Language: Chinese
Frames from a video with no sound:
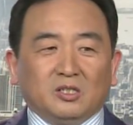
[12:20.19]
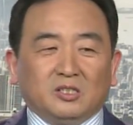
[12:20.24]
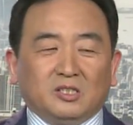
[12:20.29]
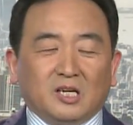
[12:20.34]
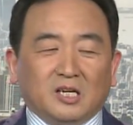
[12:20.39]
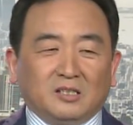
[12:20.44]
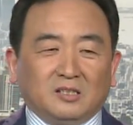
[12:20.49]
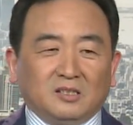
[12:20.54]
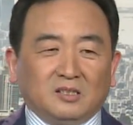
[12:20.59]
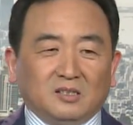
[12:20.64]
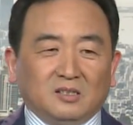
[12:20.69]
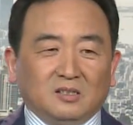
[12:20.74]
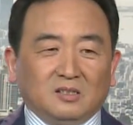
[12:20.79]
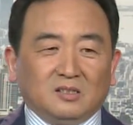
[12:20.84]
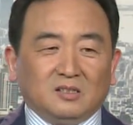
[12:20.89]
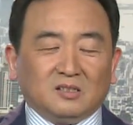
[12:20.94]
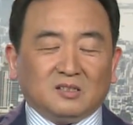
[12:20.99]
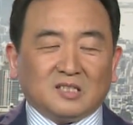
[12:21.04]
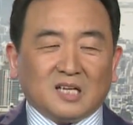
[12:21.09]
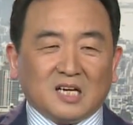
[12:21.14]
人
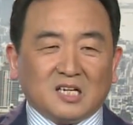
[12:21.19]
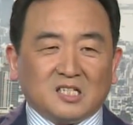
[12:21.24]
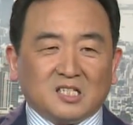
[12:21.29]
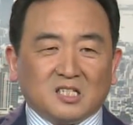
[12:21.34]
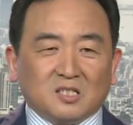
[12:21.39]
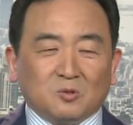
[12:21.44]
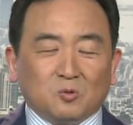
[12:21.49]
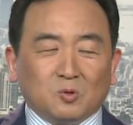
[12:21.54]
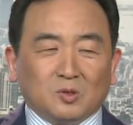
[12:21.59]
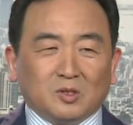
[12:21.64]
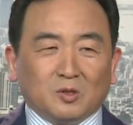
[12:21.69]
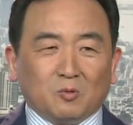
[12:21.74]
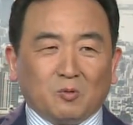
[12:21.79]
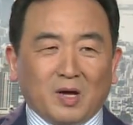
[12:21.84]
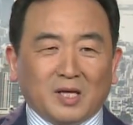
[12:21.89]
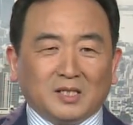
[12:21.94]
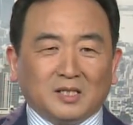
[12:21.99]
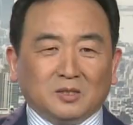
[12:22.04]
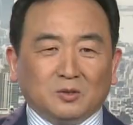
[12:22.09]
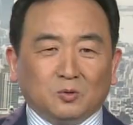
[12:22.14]
在生活的
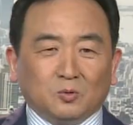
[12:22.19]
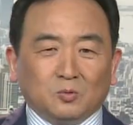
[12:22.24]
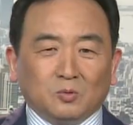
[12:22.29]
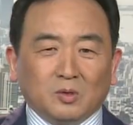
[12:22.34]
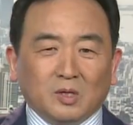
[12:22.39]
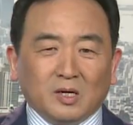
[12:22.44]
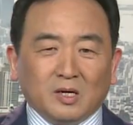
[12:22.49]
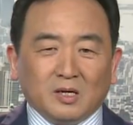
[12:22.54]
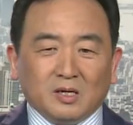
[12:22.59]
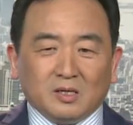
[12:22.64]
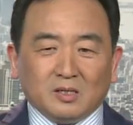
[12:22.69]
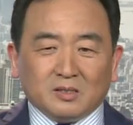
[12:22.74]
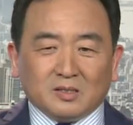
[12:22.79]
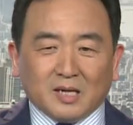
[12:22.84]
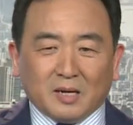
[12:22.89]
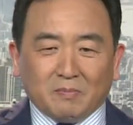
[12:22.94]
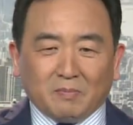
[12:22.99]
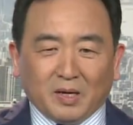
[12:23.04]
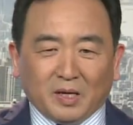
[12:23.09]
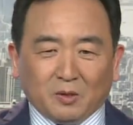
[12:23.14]
环境中，
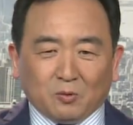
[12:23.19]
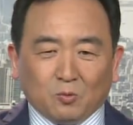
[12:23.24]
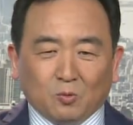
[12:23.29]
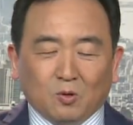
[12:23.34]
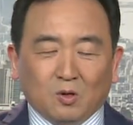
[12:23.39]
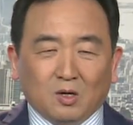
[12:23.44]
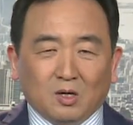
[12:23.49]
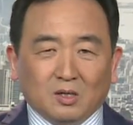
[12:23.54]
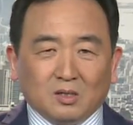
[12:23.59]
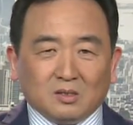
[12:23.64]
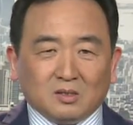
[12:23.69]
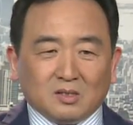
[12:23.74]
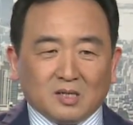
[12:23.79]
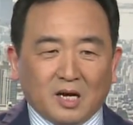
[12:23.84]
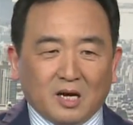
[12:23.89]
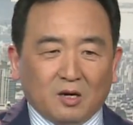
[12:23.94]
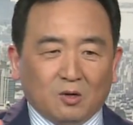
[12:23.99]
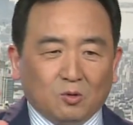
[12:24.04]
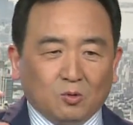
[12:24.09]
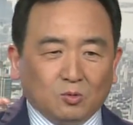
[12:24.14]
在美国、
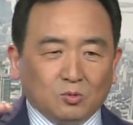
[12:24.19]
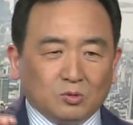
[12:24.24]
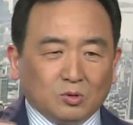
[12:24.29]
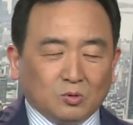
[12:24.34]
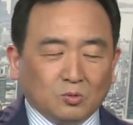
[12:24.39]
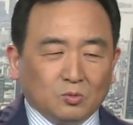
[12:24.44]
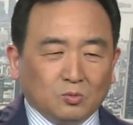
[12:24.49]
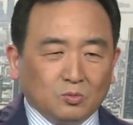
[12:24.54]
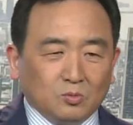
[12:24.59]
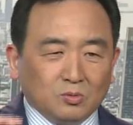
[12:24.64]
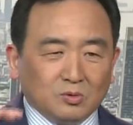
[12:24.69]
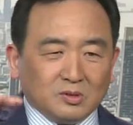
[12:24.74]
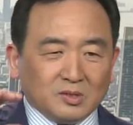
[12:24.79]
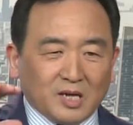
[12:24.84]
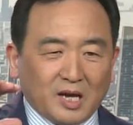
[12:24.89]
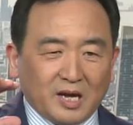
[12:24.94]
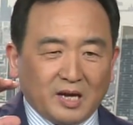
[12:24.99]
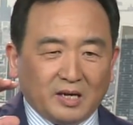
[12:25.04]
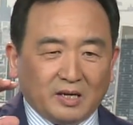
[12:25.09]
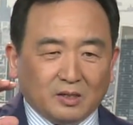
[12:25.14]
在欧洲、
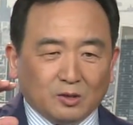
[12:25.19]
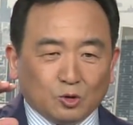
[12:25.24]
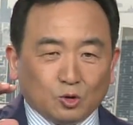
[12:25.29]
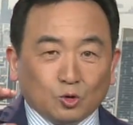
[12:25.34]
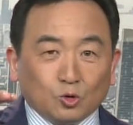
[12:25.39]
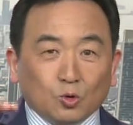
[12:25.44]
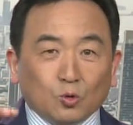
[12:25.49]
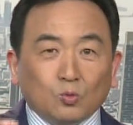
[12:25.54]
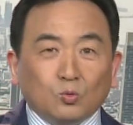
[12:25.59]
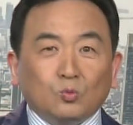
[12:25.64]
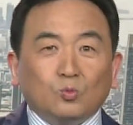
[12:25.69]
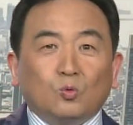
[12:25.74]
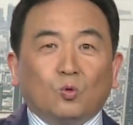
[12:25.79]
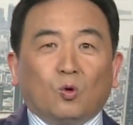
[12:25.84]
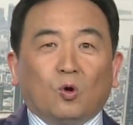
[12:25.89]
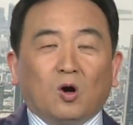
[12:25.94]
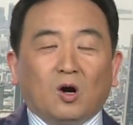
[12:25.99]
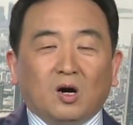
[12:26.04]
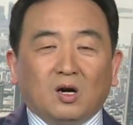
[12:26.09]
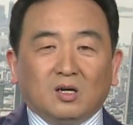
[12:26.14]
在中
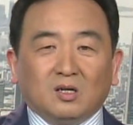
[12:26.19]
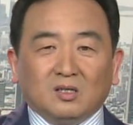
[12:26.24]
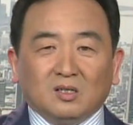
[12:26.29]
国、